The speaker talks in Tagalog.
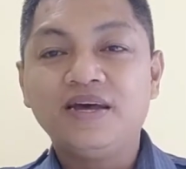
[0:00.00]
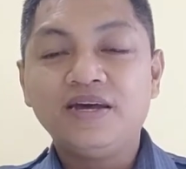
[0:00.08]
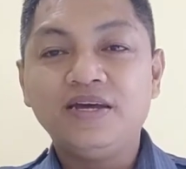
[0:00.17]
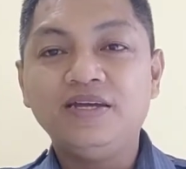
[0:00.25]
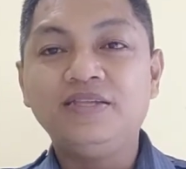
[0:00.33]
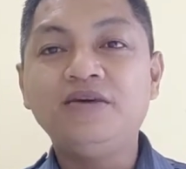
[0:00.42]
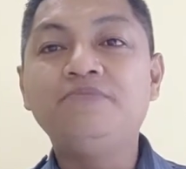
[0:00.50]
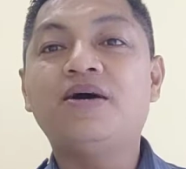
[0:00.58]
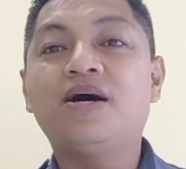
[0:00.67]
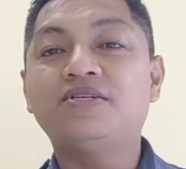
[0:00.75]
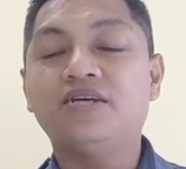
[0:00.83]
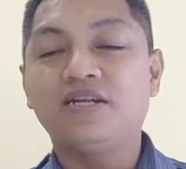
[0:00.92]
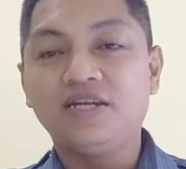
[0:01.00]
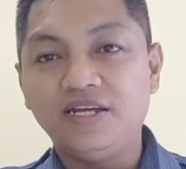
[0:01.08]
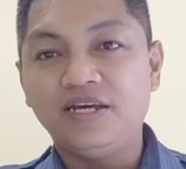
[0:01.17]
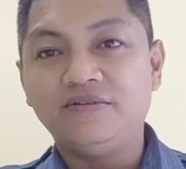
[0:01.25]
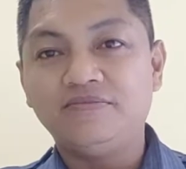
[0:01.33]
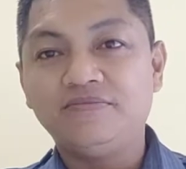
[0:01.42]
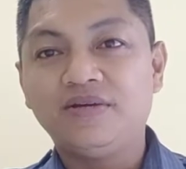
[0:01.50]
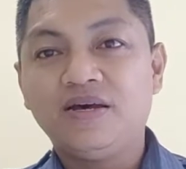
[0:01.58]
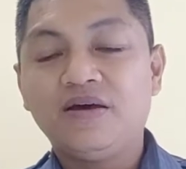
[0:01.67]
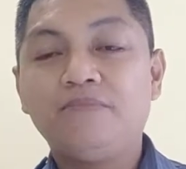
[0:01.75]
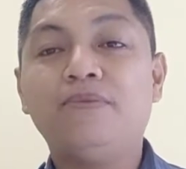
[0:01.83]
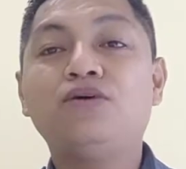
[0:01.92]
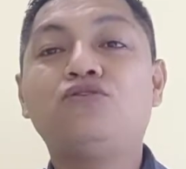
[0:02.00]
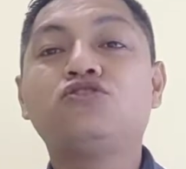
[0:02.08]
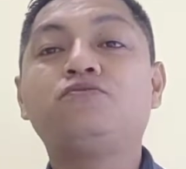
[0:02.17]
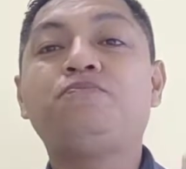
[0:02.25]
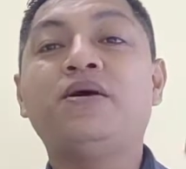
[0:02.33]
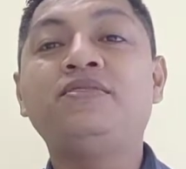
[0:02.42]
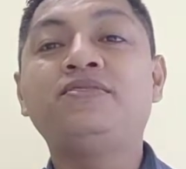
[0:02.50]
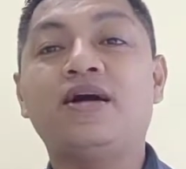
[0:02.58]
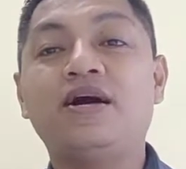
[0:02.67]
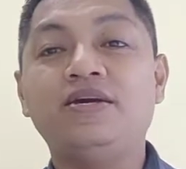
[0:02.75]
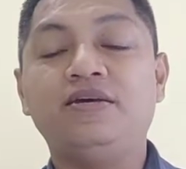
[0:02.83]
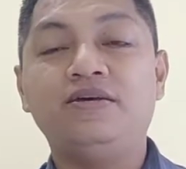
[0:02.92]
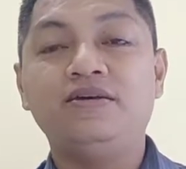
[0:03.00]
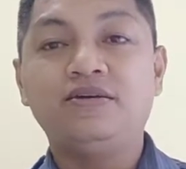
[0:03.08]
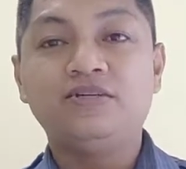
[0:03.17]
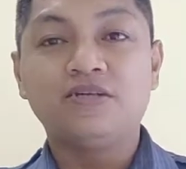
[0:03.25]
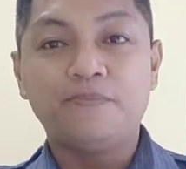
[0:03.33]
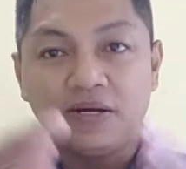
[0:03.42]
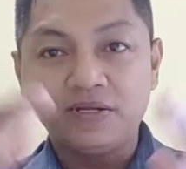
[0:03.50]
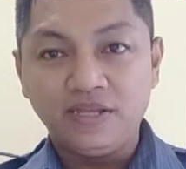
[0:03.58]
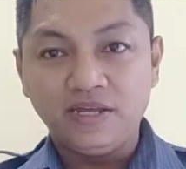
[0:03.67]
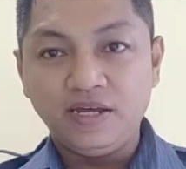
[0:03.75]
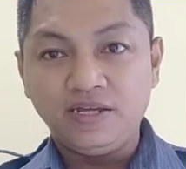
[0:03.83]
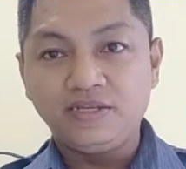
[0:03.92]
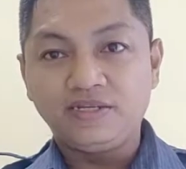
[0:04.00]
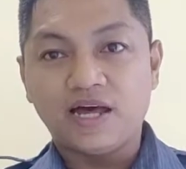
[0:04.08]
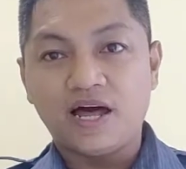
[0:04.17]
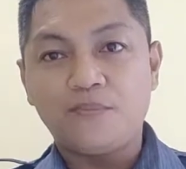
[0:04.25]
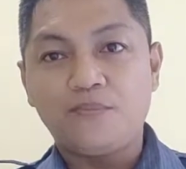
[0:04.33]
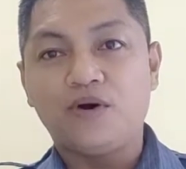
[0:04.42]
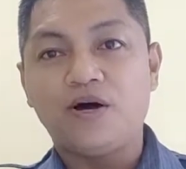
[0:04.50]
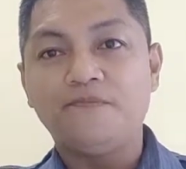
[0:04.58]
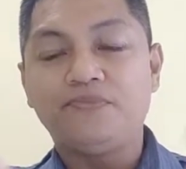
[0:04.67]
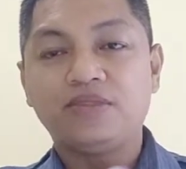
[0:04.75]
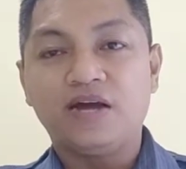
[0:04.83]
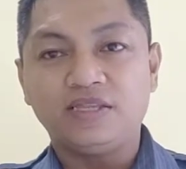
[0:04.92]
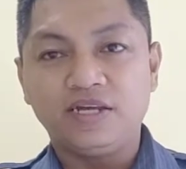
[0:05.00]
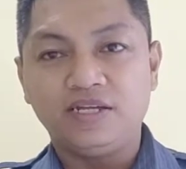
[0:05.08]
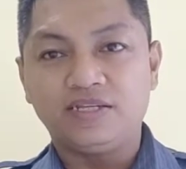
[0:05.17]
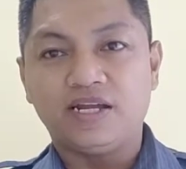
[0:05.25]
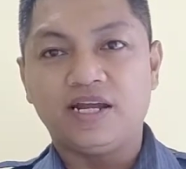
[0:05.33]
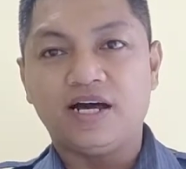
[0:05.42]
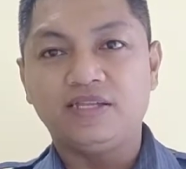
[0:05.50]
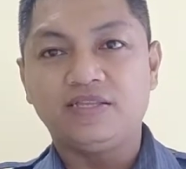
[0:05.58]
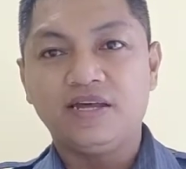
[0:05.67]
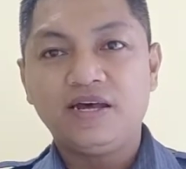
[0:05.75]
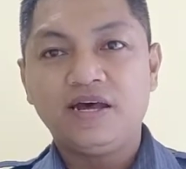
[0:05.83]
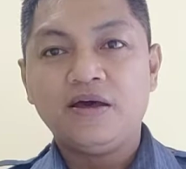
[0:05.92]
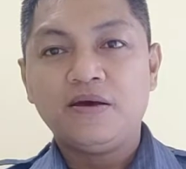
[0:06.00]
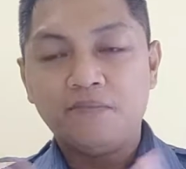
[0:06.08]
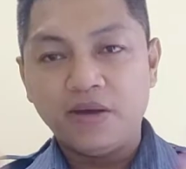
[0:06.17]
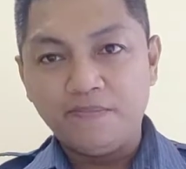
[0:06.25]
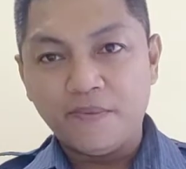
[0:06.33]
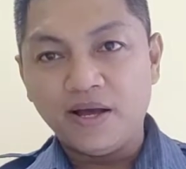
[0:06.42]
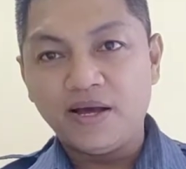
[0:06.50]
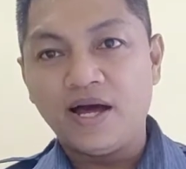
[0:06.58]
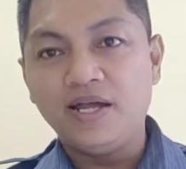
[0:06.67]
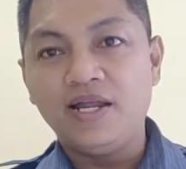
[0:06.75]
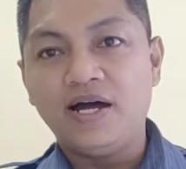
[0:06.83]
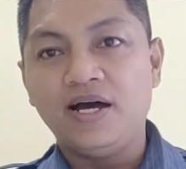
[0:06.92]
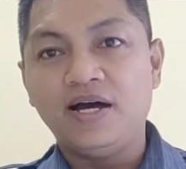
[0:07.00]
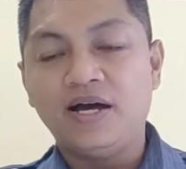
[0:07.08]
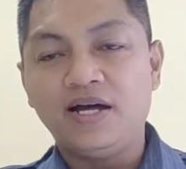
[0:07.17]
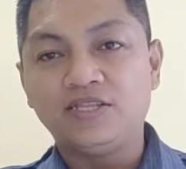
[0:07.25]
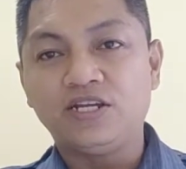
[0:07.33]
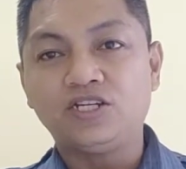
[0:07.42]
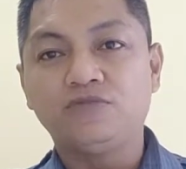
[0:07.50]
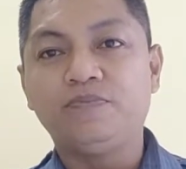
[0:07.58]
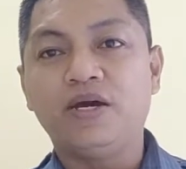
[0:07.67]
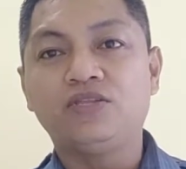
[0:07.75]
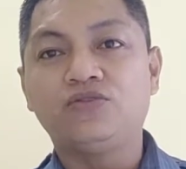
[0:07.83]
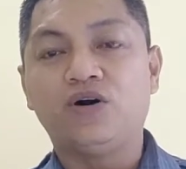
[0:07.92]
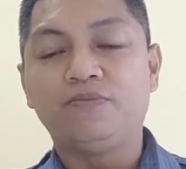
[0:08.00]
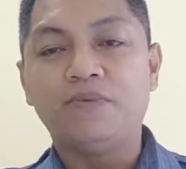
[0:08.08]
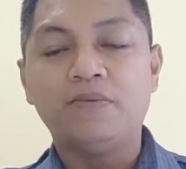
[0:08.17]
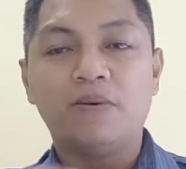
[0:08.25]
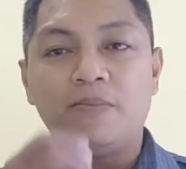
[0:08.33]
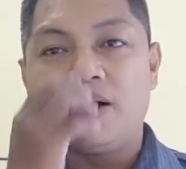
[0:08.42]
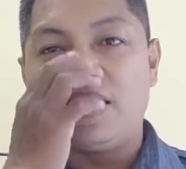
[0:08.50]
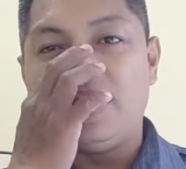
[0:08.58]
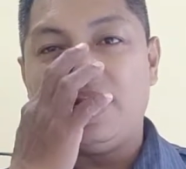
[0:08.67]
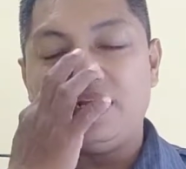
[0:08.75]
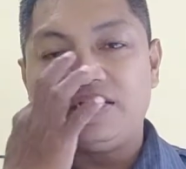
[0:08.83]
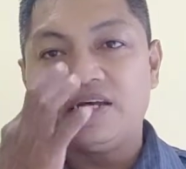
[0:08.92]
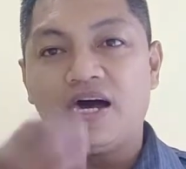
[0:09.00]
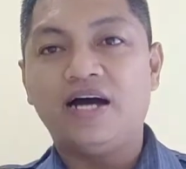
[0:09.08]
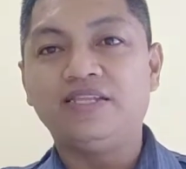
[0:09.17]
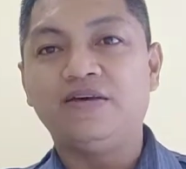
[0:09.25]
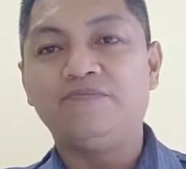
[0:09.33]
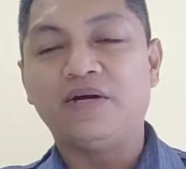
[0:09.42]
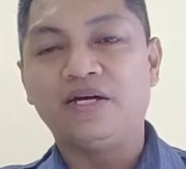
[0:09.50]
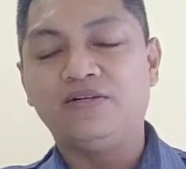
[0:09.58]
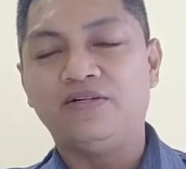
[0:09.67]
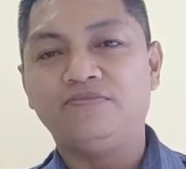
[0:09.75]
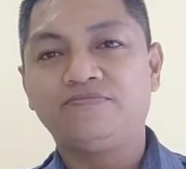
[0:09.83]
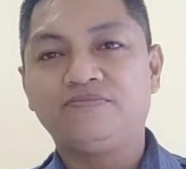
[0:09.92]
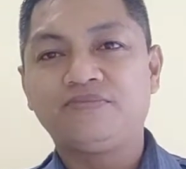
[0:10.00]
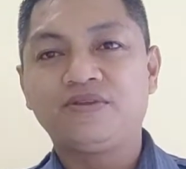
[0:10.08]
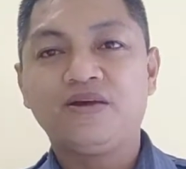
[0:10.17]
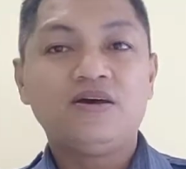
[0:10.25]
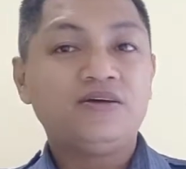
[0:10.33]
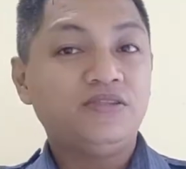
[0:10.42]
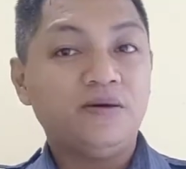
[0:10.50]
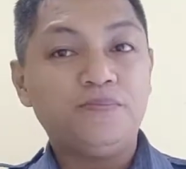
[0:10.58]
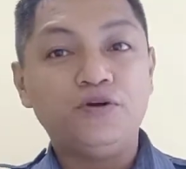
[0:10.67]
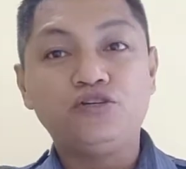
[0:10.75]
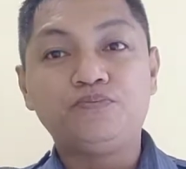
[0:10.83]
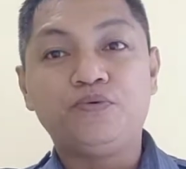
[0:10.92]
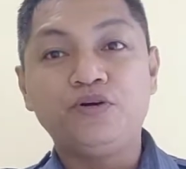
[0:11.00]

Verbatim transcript: hindi makasarili, magkuspantay sa pagtingin sa kapwa at tingin sa lahat may paggalak at respeto at pagmamahal sa ating Panginoon. The first